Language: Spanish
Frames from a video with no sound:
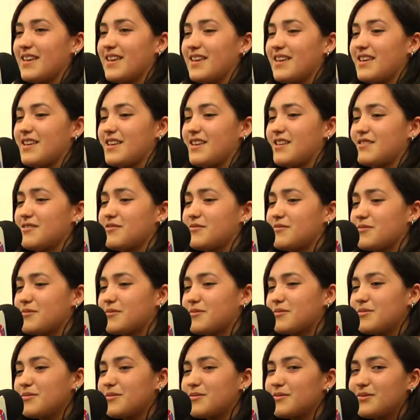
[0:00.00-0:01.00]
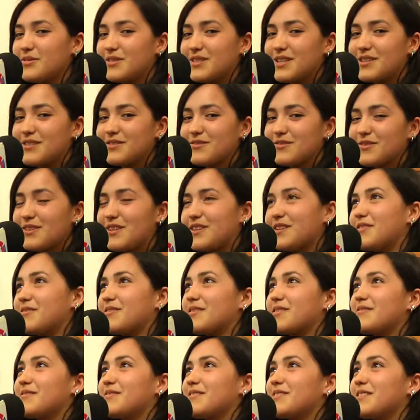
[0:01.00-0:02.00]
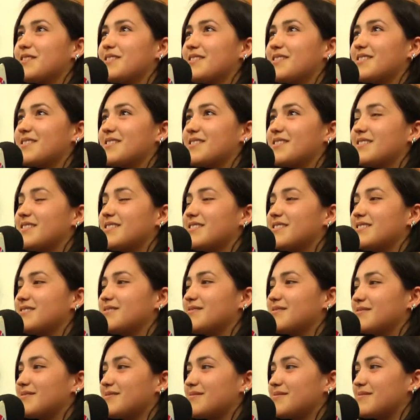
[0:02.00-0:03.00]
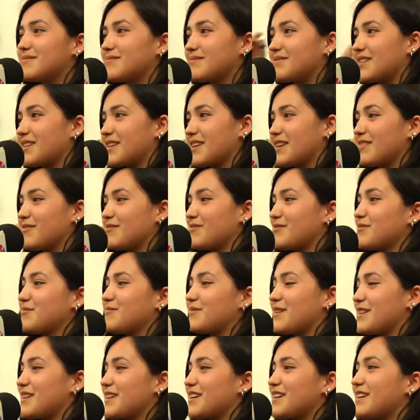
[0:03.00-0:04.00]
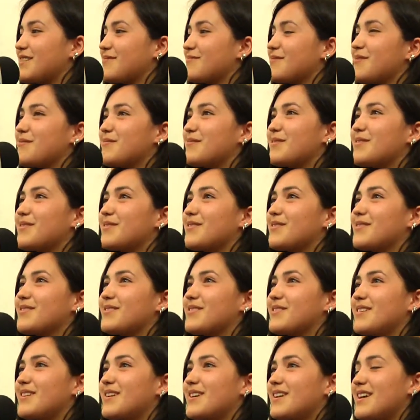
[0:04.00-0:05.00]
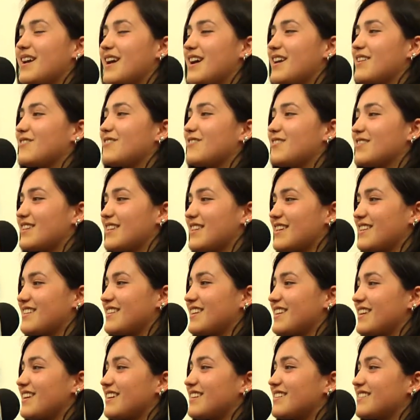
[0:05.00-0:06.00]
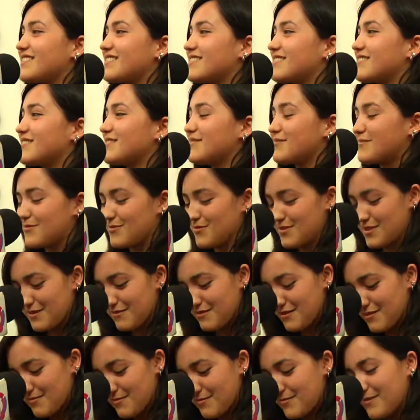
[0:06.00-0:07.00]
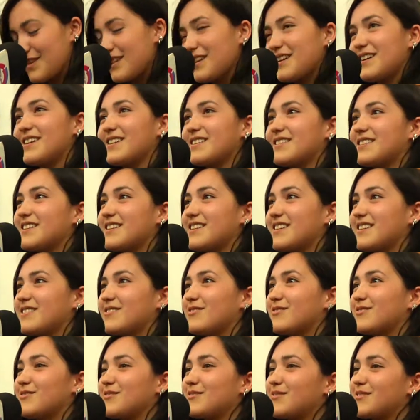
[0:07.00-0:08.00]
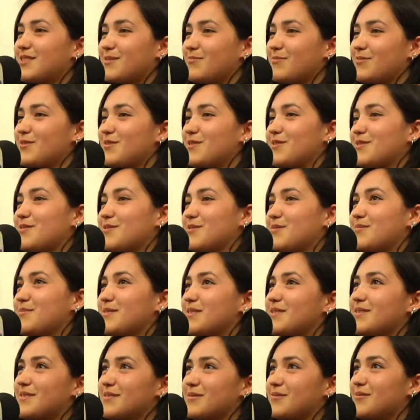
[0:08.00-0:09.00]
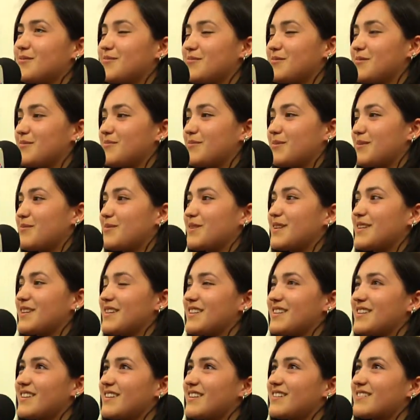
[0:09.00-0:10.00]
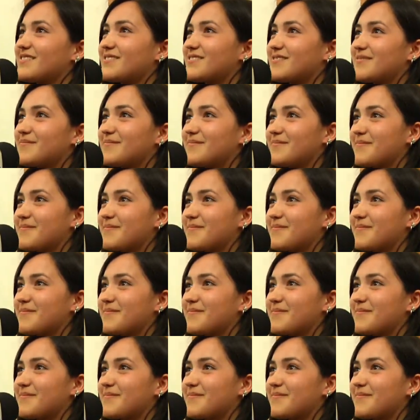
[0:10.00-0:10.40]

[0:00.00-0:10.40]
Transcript: Eh, no, no tanto, ya que una vez que uno maneja más o menos algo de guitarra, uno sabe cómo manejarse en otro tipo de instrumento, como en primera guitarra.